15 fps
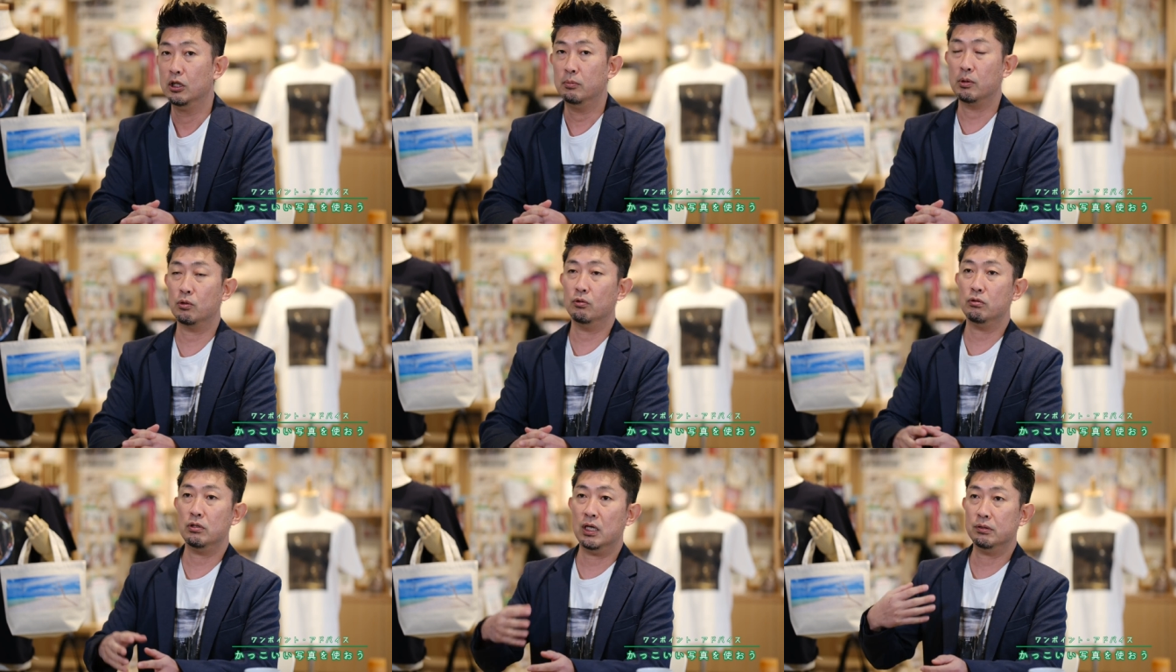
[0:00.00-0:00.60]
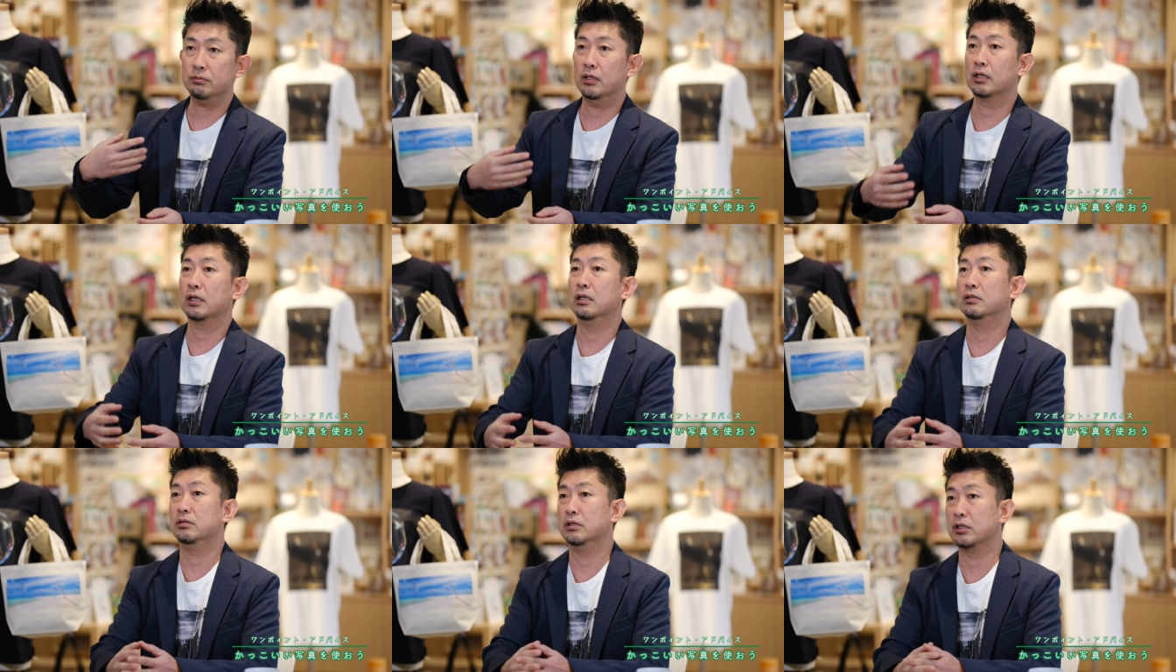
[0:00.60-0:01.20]
まあ、こういうラフな
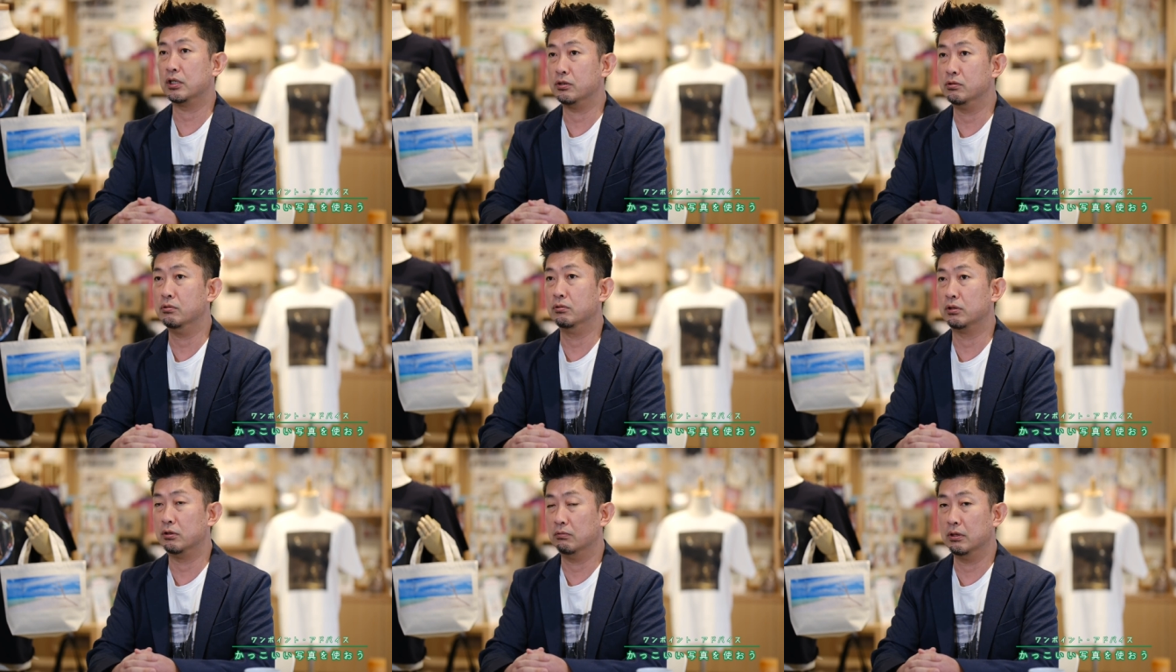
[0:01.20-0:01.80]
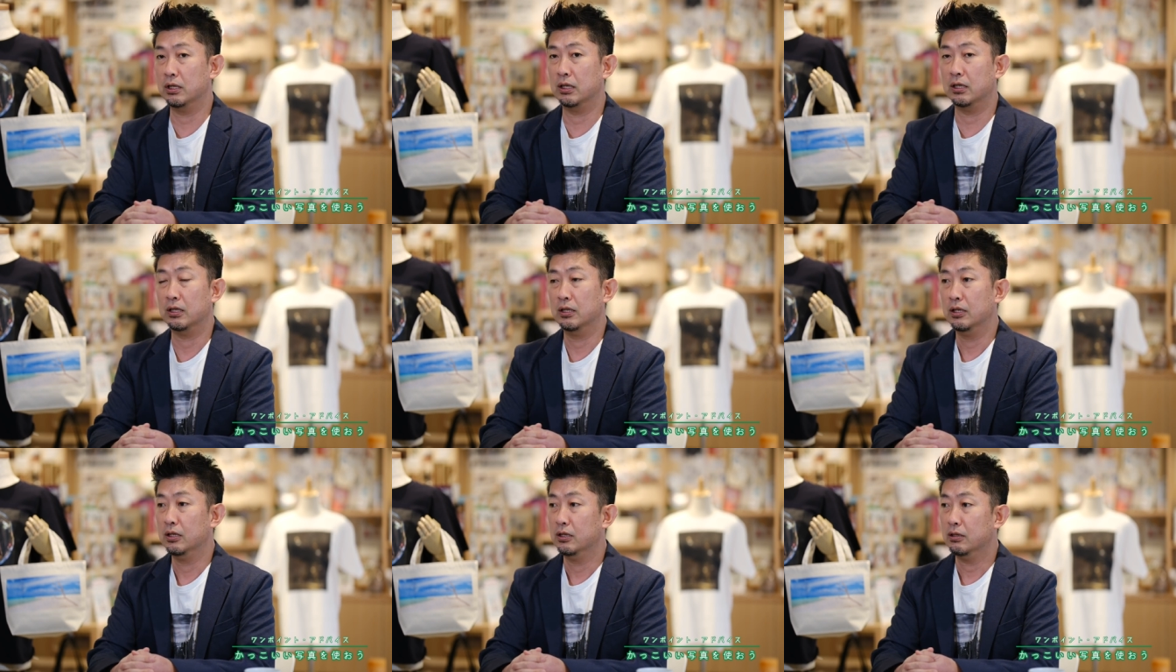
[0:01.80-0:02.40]
感じで着るのにはやっ
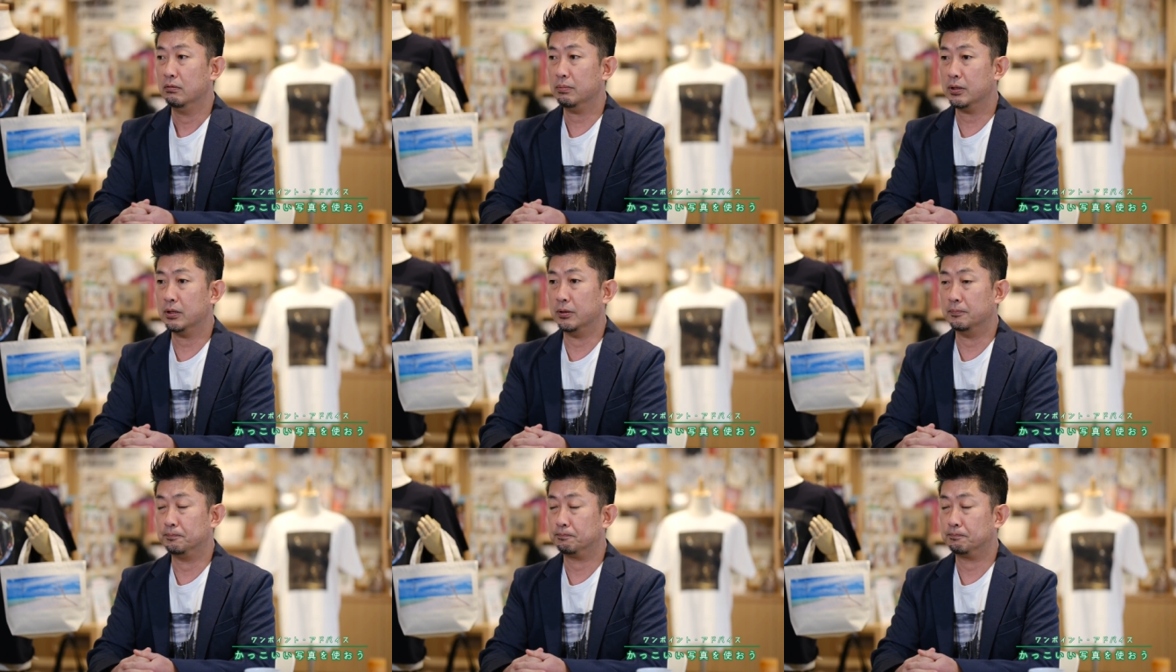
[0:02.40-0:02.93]
ぱり